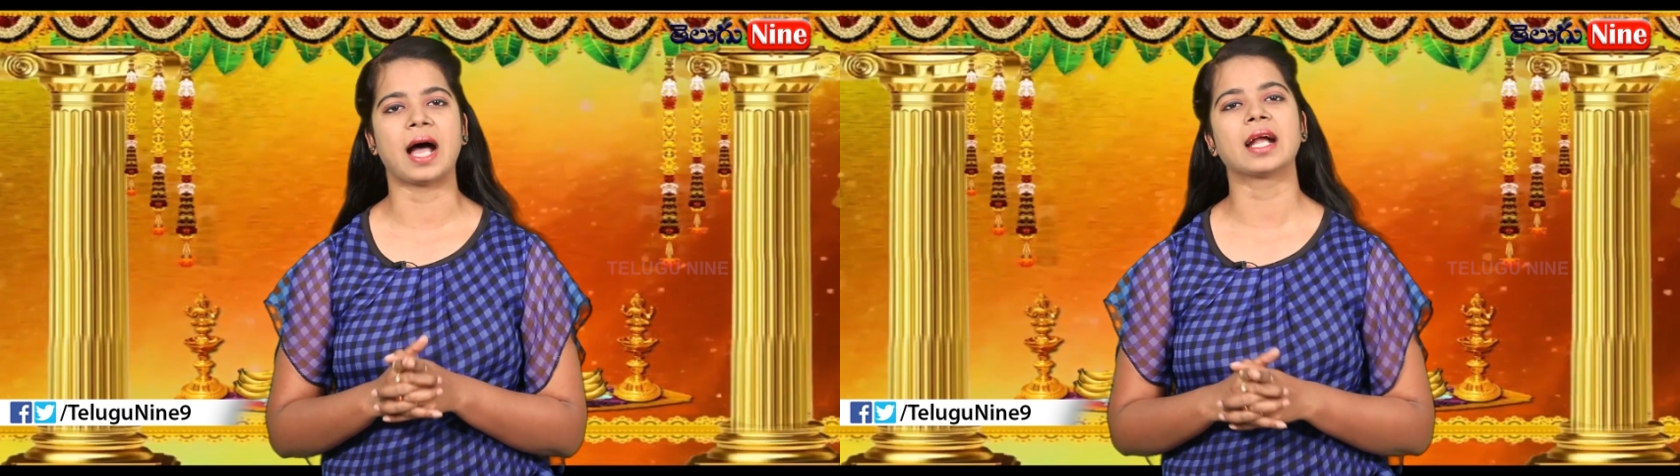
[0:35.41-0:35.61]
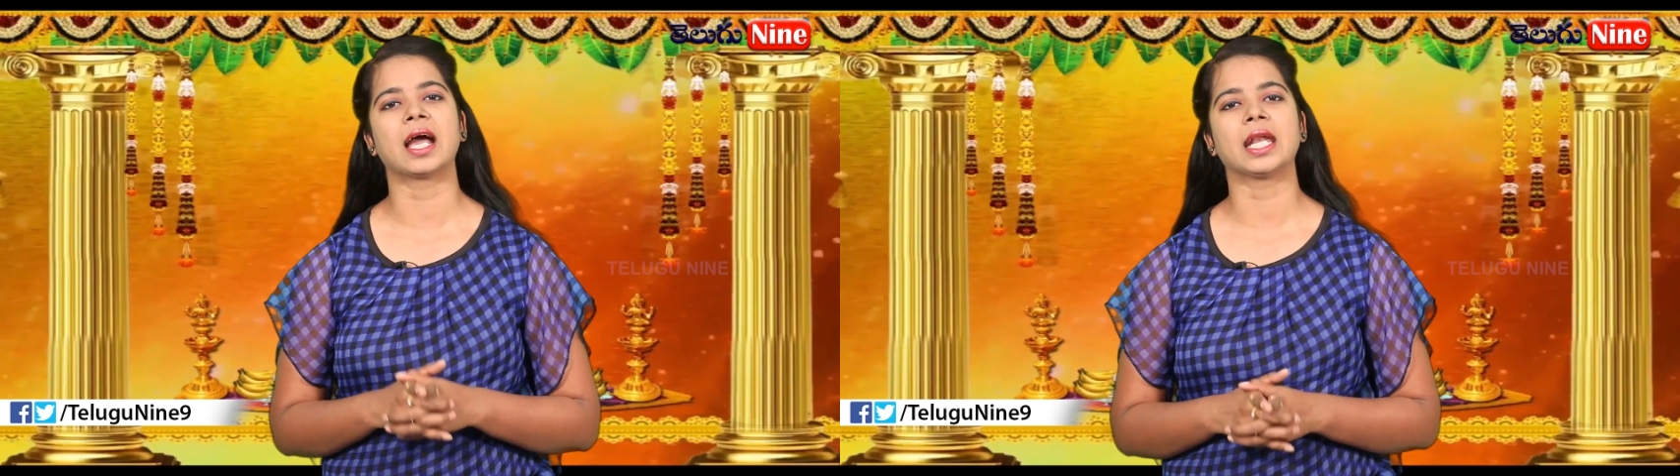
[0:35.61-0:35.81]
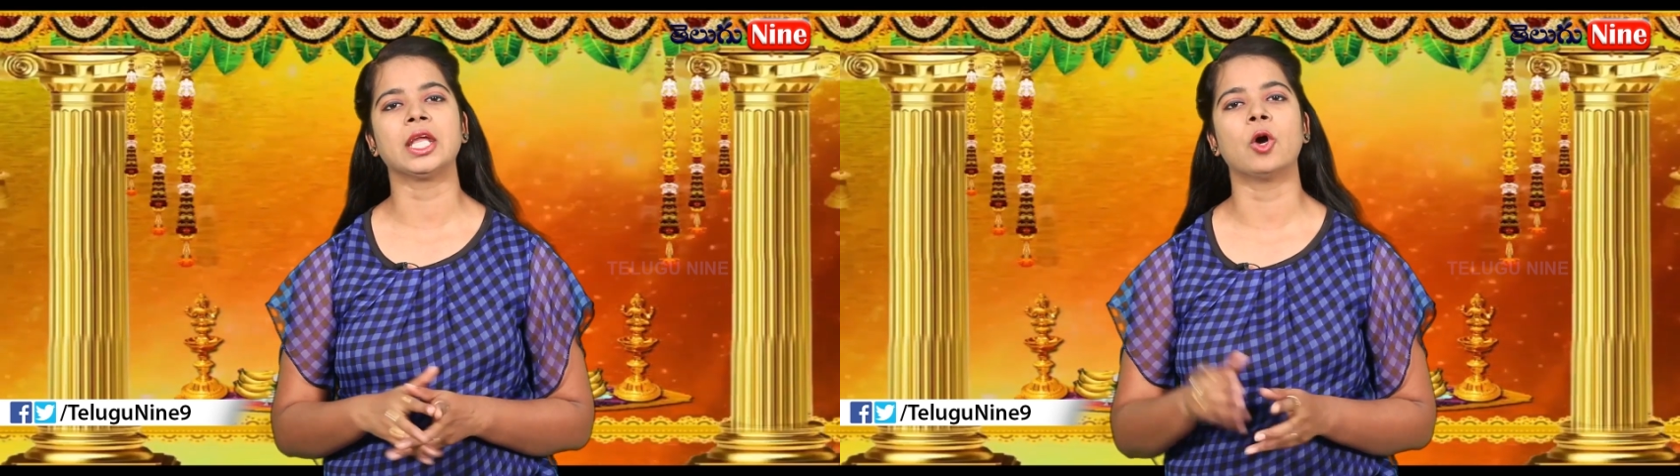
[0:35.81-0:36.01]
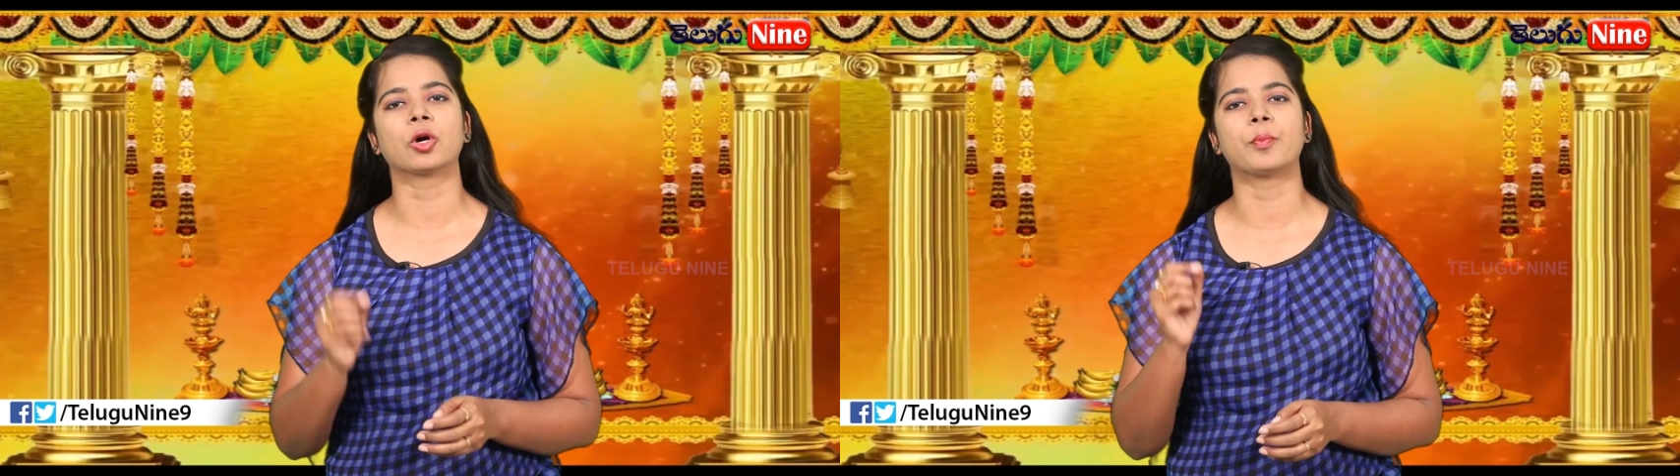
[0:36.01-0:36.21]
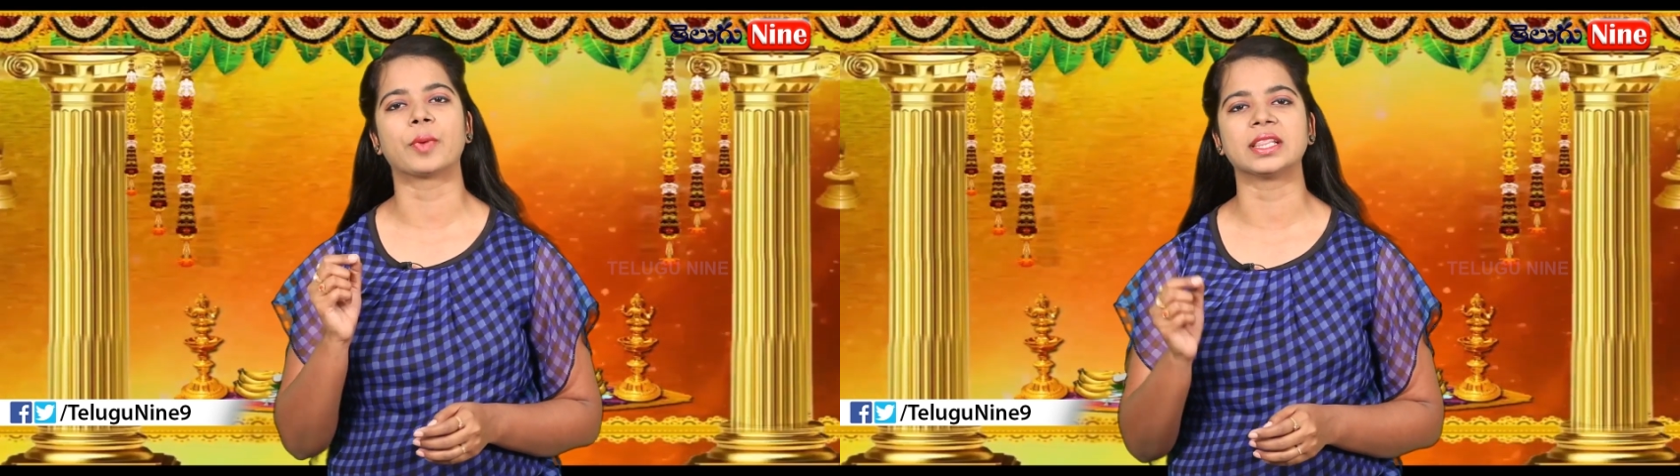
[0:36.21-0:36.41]
భాగాన్ని
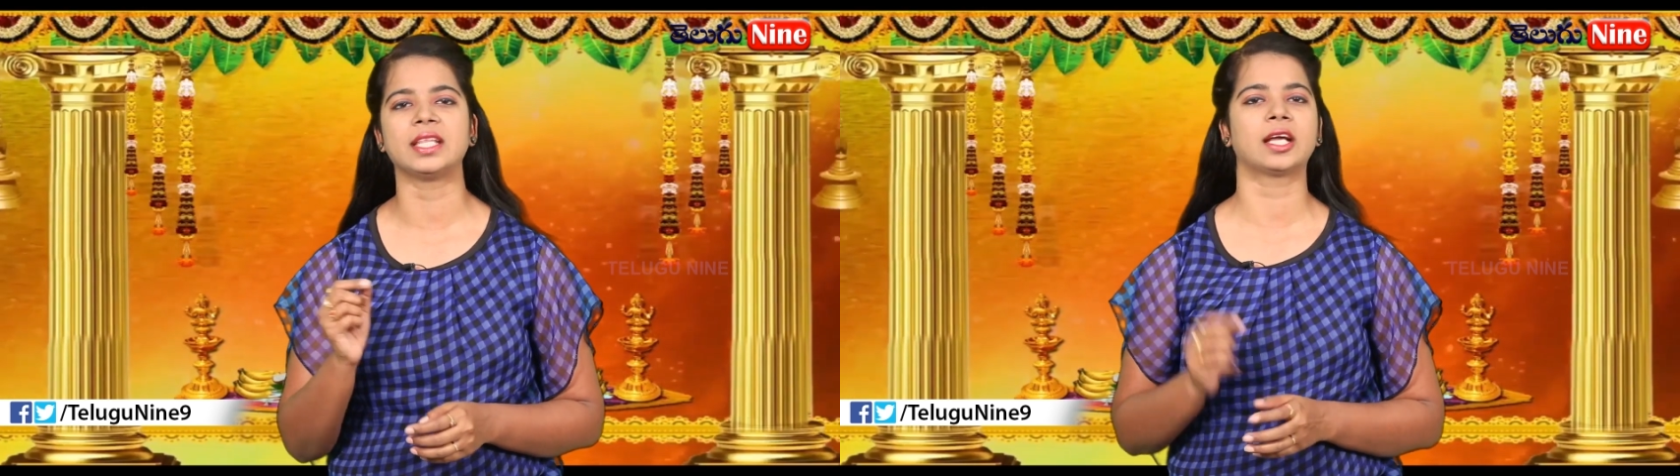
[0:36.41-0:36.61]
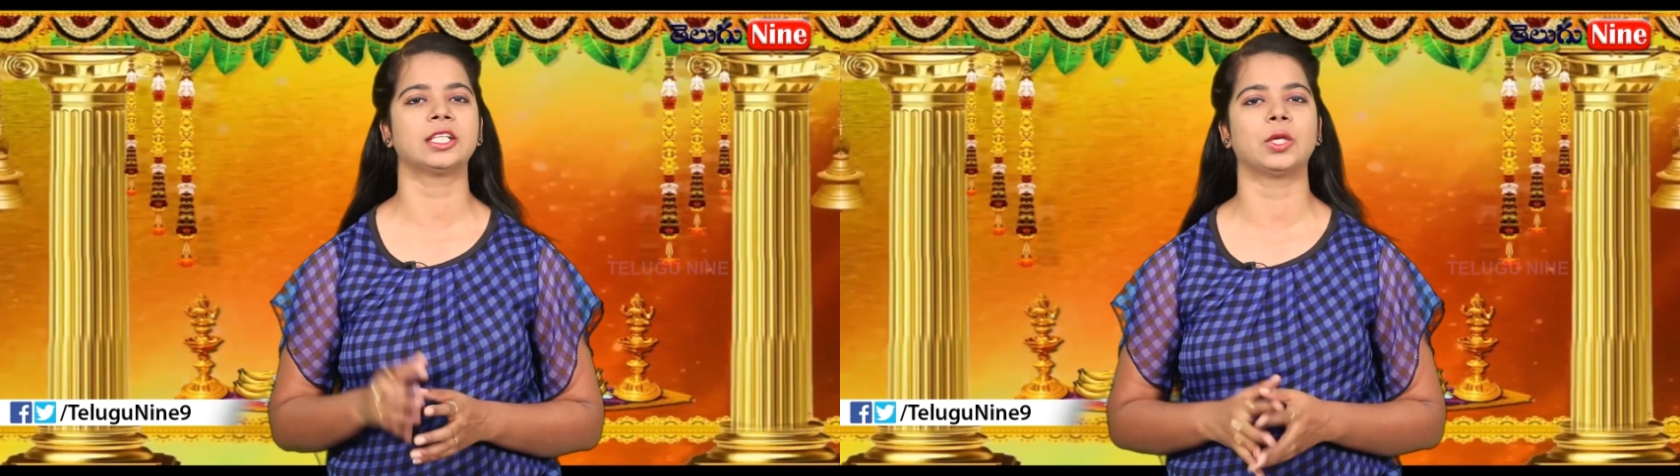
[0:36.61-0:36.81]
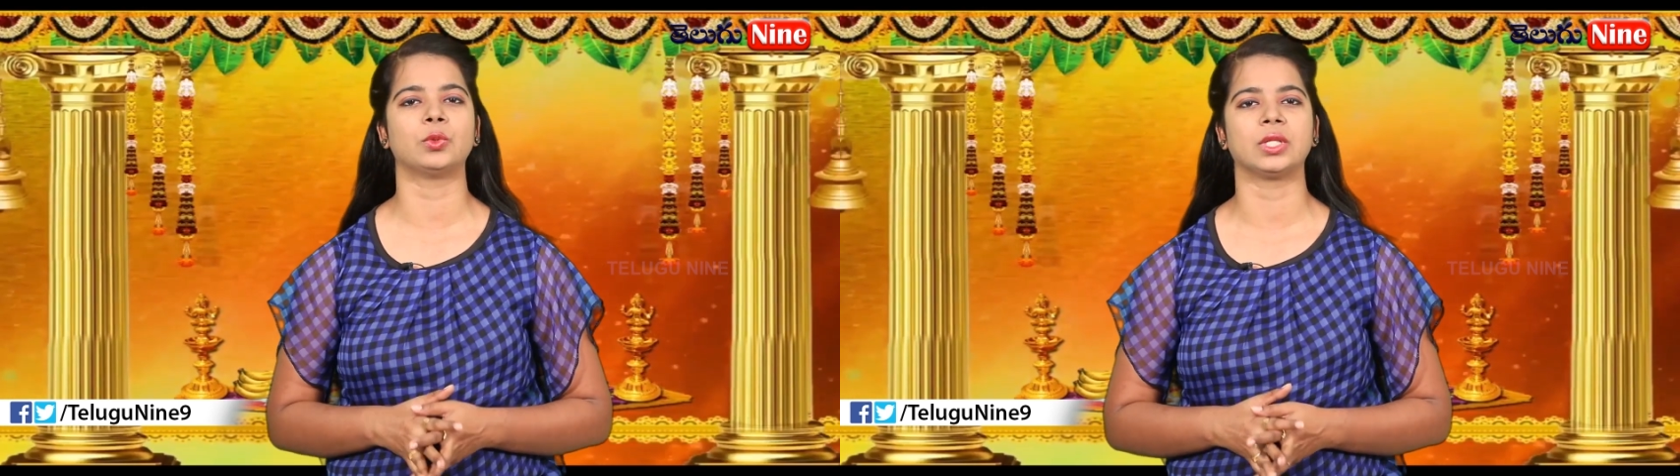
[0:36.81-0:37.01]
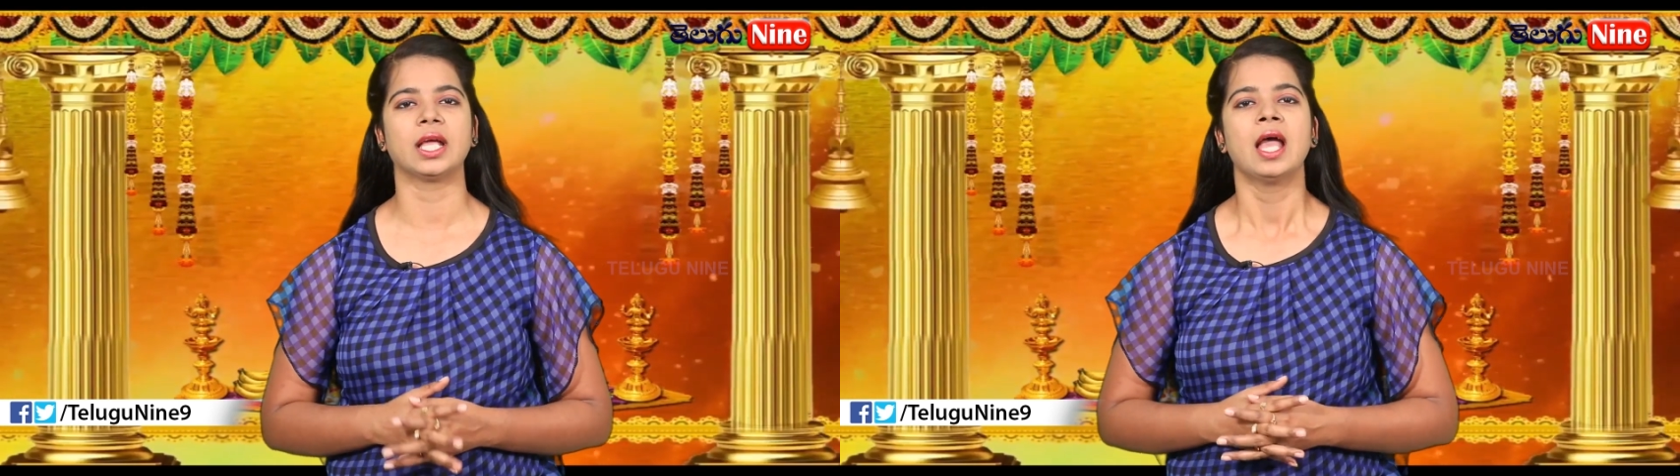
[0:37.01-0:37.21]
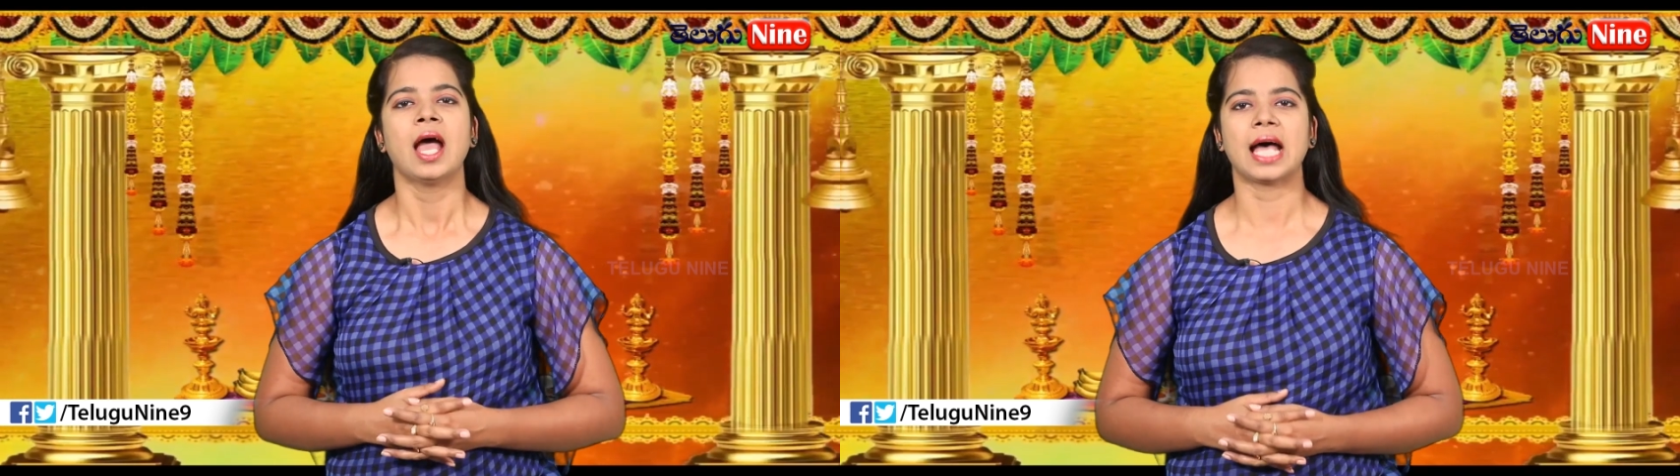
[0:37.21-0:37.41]
ఒక ప్రత్యేకత ఉంది